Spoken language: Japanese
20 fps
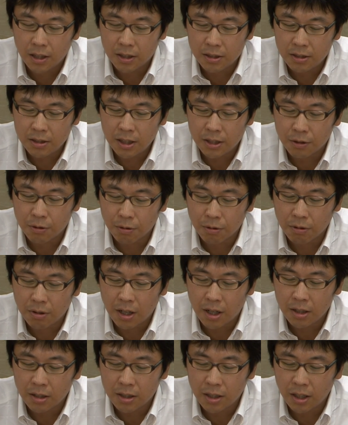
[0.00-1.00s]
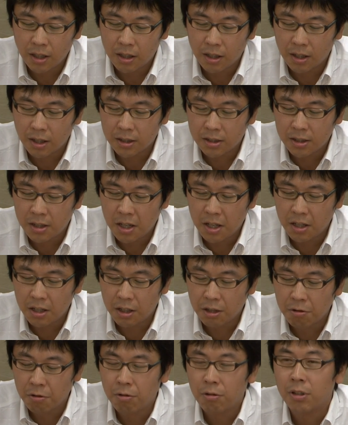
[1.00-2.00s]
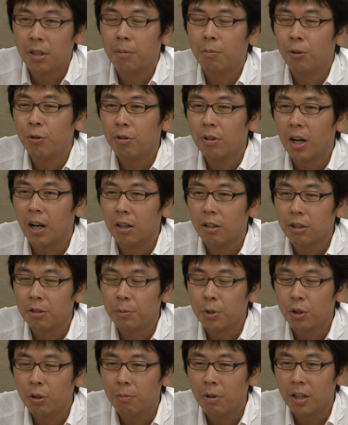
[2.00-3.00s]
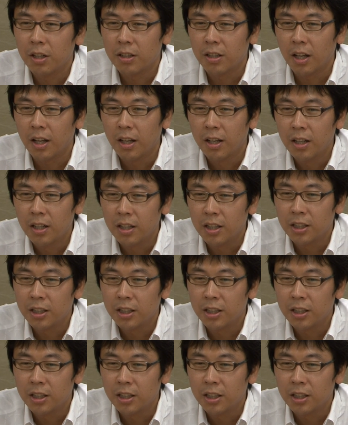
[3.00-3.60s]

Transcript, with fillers: すでにこの関係からして違法なものが組み込まれて